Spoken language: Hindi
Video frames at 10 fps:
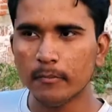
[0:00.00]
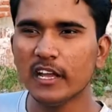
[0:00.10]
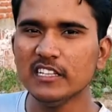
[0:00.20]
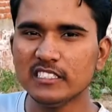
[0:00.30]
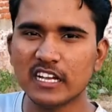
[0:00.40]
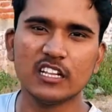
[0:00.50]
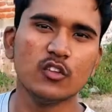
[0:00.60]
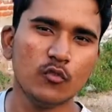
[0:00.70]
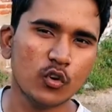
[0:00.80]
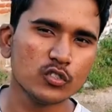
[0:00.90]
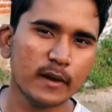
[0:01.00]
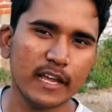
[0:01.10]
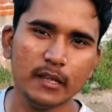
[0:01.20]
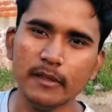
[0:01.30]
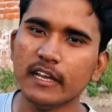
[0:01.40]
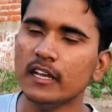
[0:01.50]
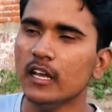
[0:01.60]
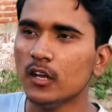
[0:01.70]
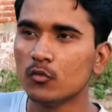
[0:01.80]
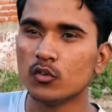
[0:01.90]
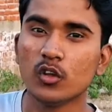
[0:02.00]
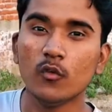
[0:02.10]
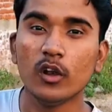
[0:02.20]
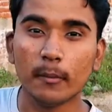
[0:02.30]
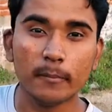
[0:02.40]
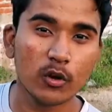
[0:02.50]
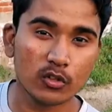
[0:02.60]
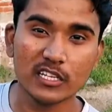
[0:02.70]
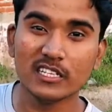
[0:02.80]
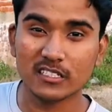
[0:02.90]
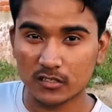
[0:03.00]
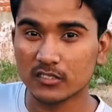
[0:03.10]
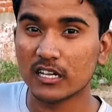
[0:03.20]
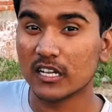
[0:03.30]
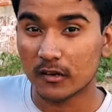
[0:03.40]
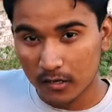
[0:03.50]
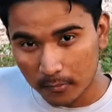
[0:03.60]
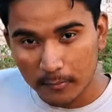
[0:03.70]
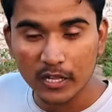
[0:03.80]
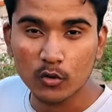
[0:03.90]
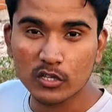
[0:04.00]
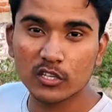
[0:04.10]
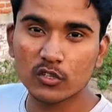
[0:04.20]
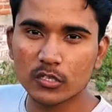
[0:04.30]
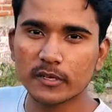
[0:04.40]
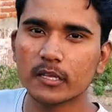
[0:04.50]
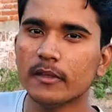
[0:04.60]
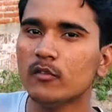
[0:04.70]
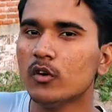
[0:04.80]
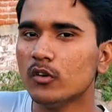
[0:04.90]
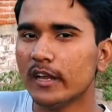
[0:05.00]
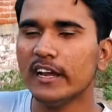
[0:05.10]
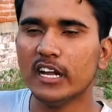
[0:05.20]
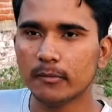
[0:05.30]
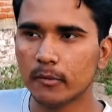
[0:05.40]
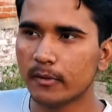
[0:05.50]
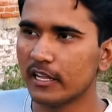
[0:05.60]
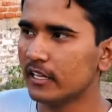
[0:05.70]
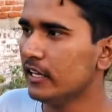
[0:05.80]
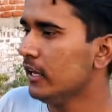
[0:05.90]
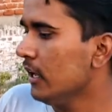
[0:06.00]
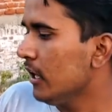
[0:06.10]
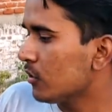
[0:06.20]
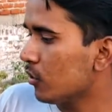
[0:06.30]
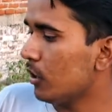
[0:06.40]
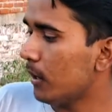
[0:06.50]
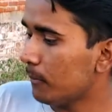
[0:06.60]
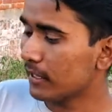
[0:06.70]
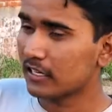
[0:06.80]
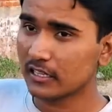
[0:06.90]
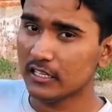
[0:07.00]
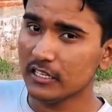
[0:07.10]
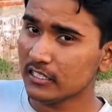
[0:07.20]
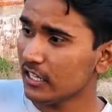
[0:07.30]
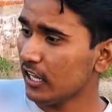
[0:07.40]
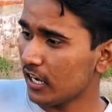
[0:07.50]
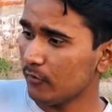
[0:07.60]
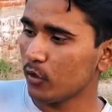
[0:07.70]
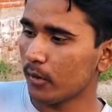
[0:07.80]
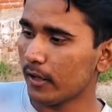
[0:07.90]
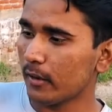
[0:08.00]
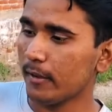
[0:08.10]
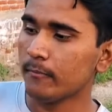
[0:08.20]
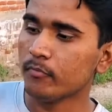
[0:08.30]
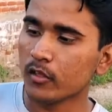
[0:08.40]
लेकिन ज़्यादातर तो व्लॉग्स बनाए ना मैंने क्योंकि वो लंबे होते हैं ज़्यादा बड़े होते हैं तो इसी वजह से मैंने वो टेन में बनाते हैं तो अब बात करते हैं इसके रिव्यू के बारे में